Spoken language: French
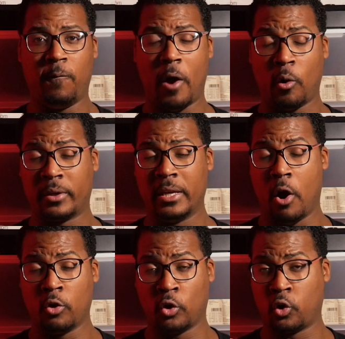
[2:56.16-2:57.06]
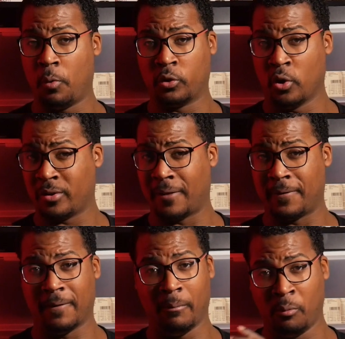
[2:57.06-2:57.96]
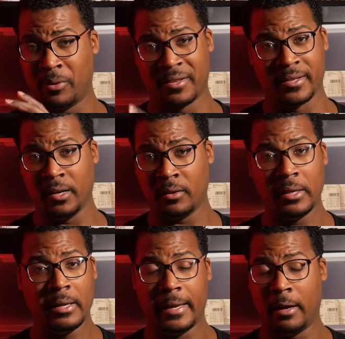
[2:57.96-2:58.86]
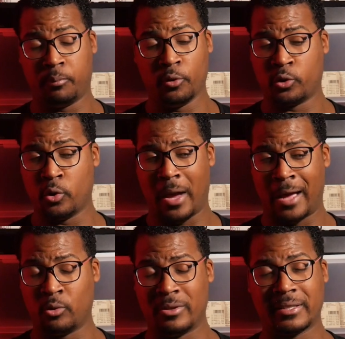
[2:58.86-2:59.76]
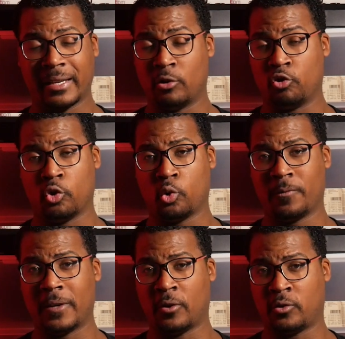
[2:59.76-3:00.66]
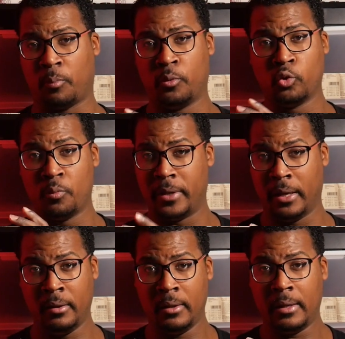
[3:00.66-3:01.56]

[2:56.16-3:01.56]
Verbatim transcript: Voir Rocky en tant que mentor, ça fait vraiment plaisir. Et en plus, euh, Adonis Creed, je trouve qu'il s'en sort plutôt bien.